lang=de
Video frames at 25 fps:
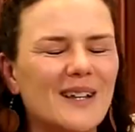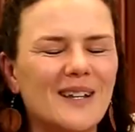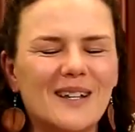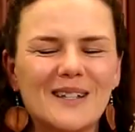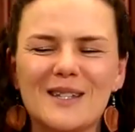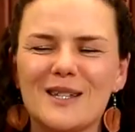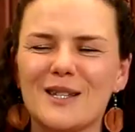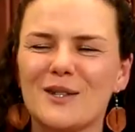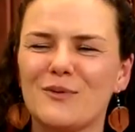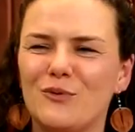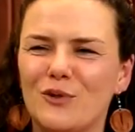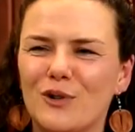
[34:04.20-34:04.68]

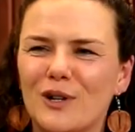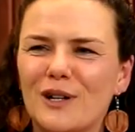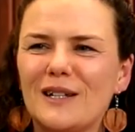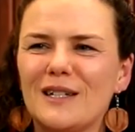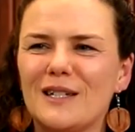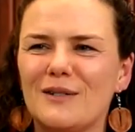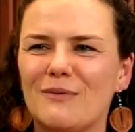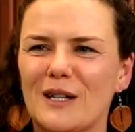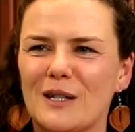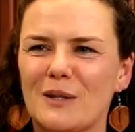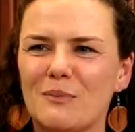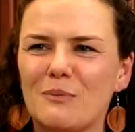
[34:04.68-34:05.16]
Das ist
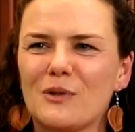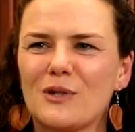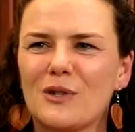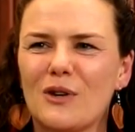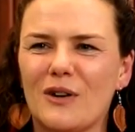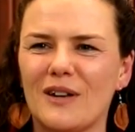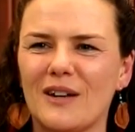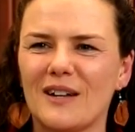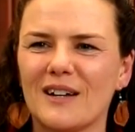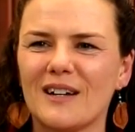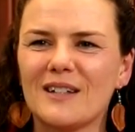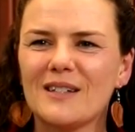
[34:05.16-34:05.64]
wirklich was
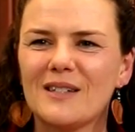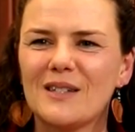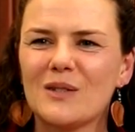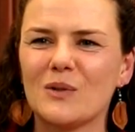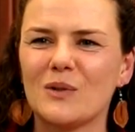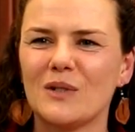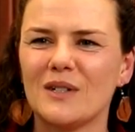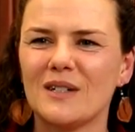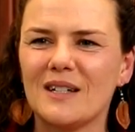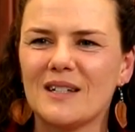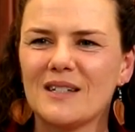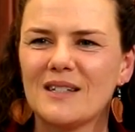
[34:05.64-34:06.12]
Besonderes
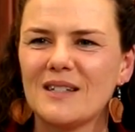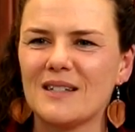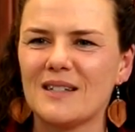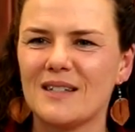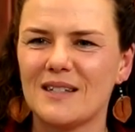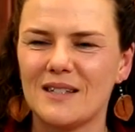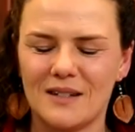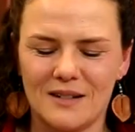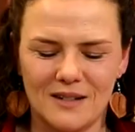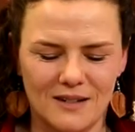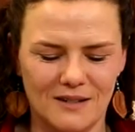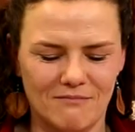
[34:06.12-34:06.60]
und das
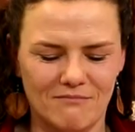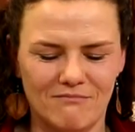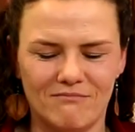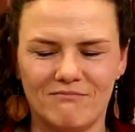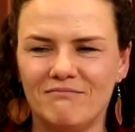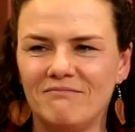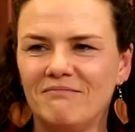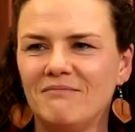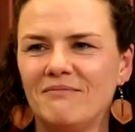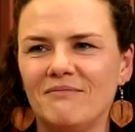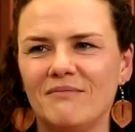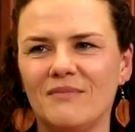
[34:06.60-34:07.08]
ist
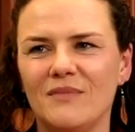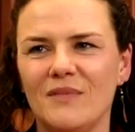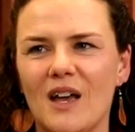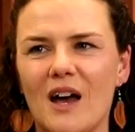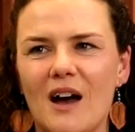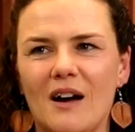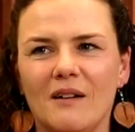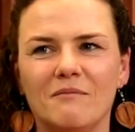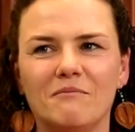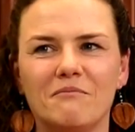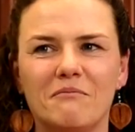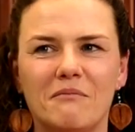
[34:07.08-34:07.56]
ähm,
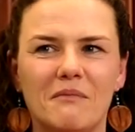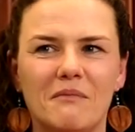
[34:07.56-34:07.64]
ja